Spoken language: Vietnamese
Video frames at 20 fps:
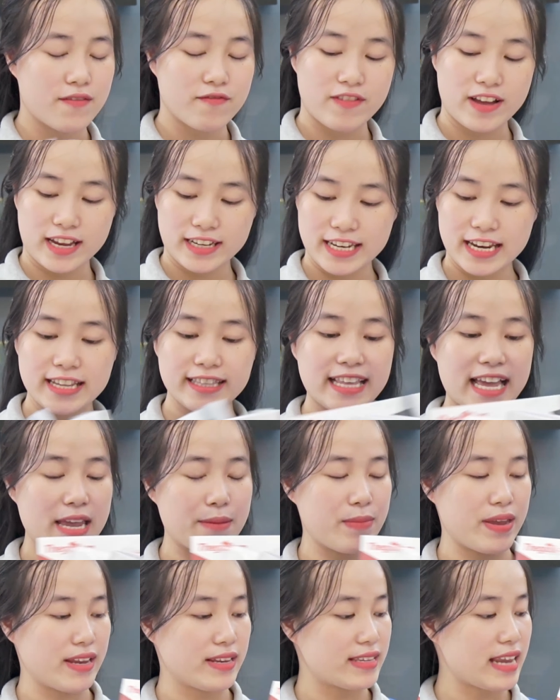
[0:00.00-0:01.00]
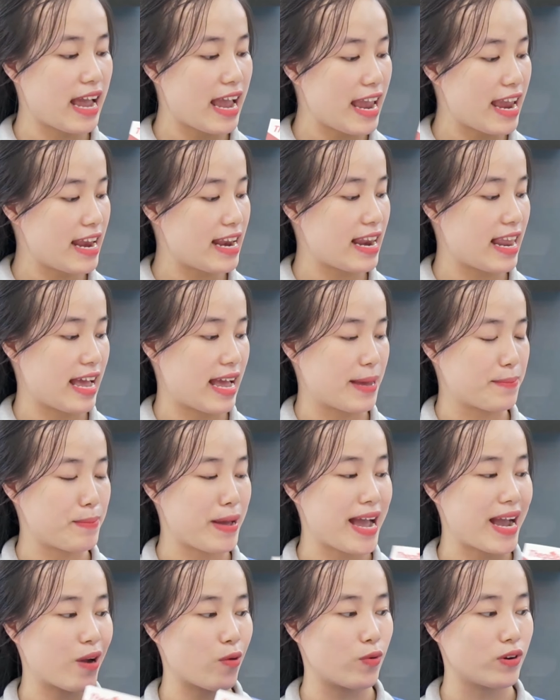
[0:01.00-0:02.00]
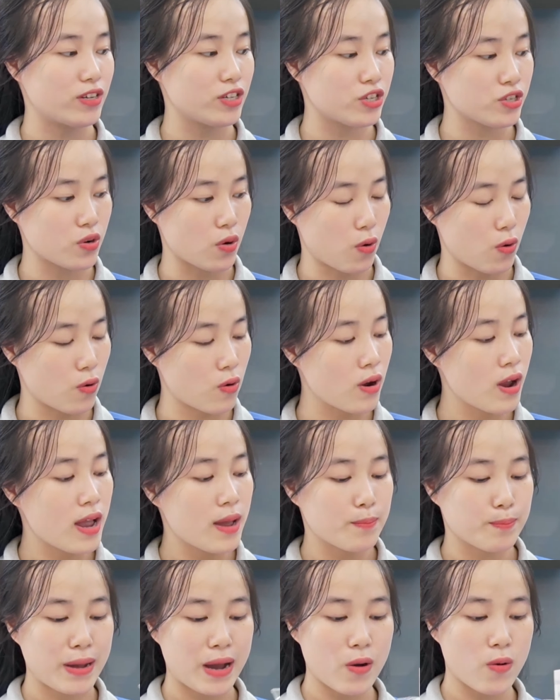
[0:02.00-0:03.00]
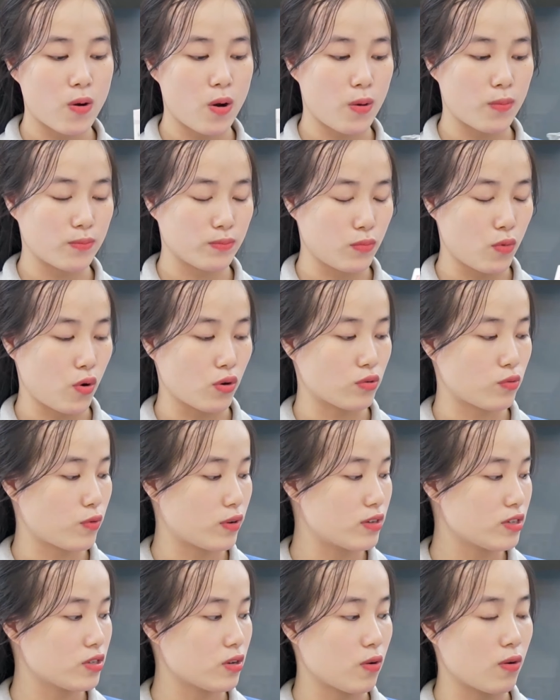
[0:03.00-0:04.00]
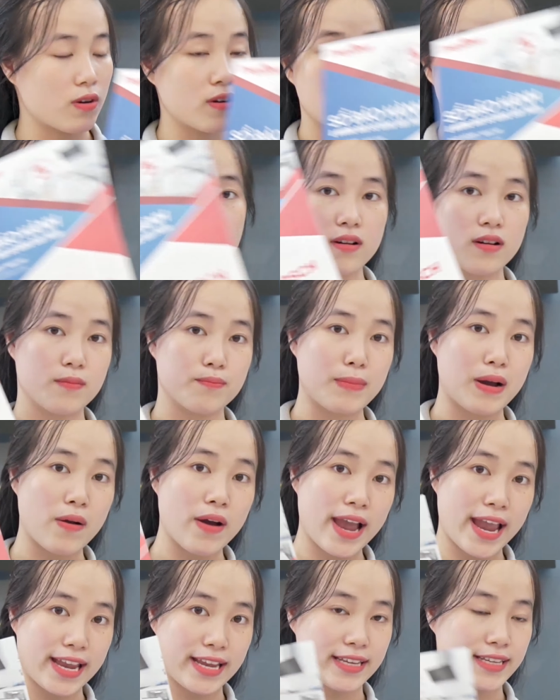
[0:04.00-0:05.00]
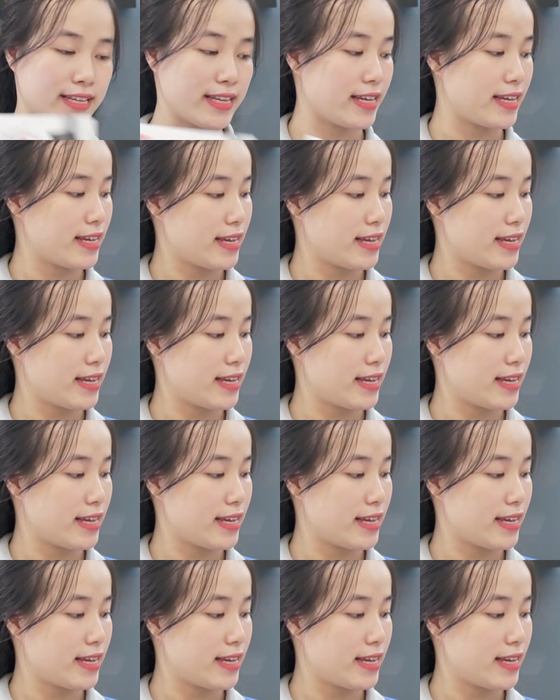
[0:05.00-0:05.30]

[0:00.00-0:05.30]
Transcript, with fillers: Và trên tay mình đây là 3 cuốn sổ, bao gồm một cuốn sổ bảo hành